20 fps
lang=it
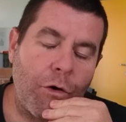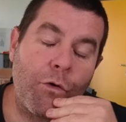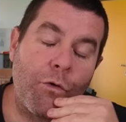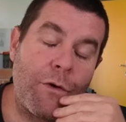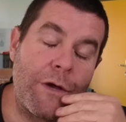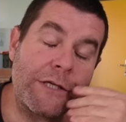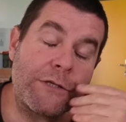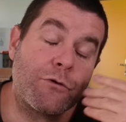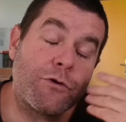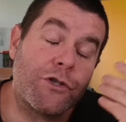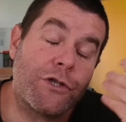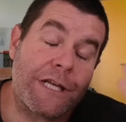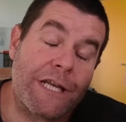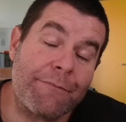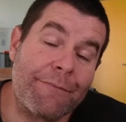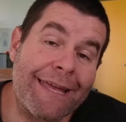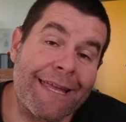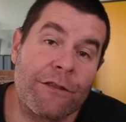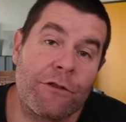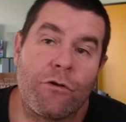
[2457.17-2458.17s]
qui
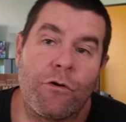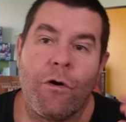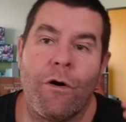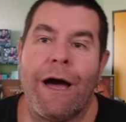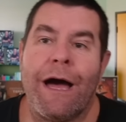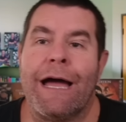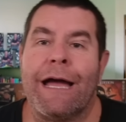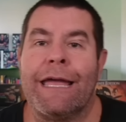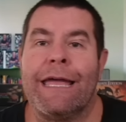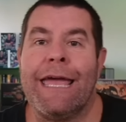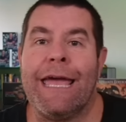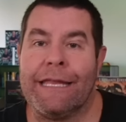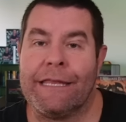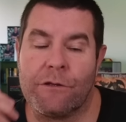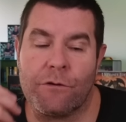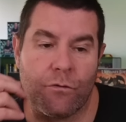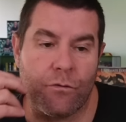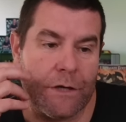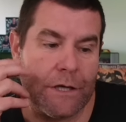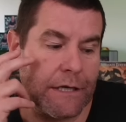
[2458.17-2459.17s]
suggerimento a
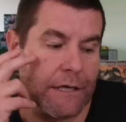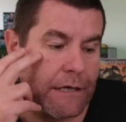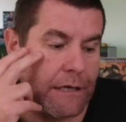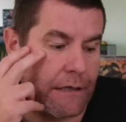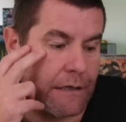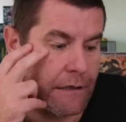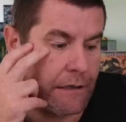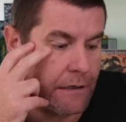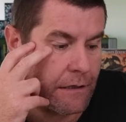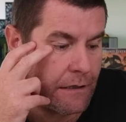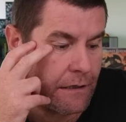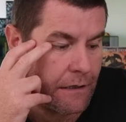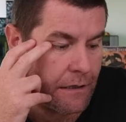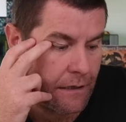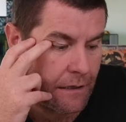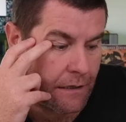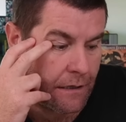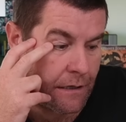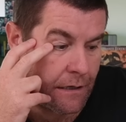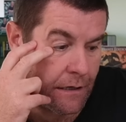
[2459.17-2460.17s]
GetQueen.
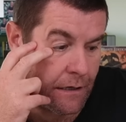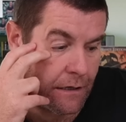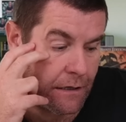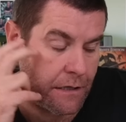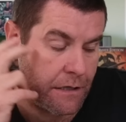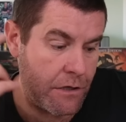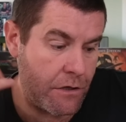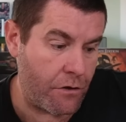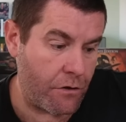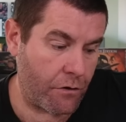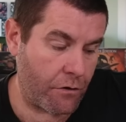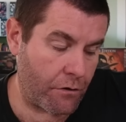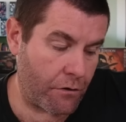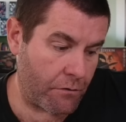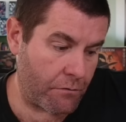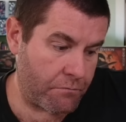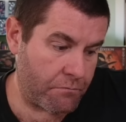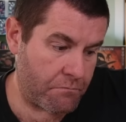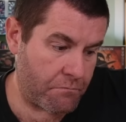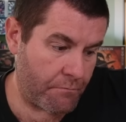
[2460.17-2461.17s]
Uh,
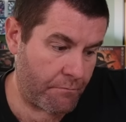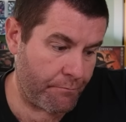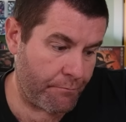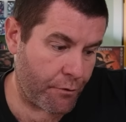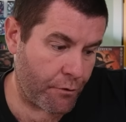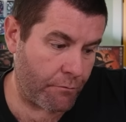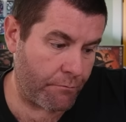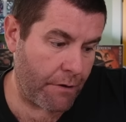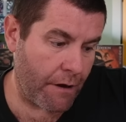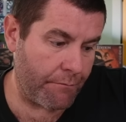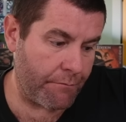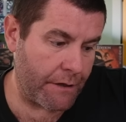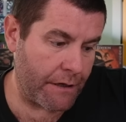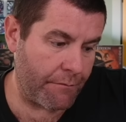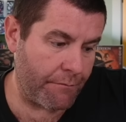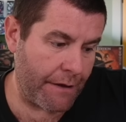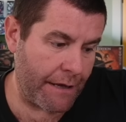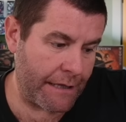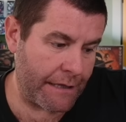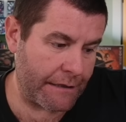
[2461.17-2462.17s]
io
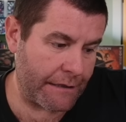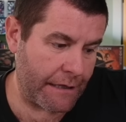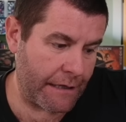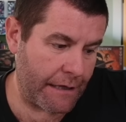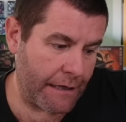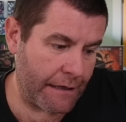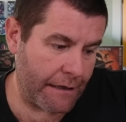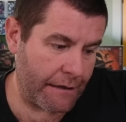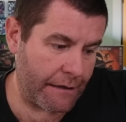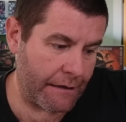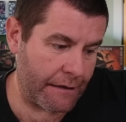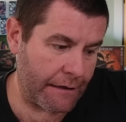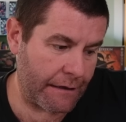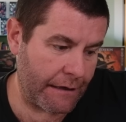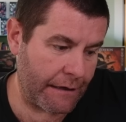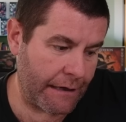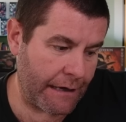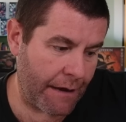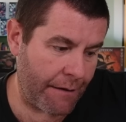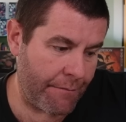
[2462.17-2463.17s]
probabilmente
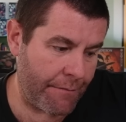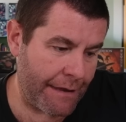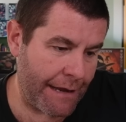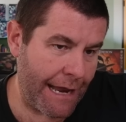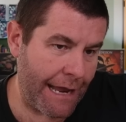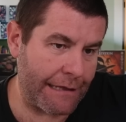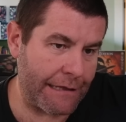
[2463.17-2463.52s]
cambierei la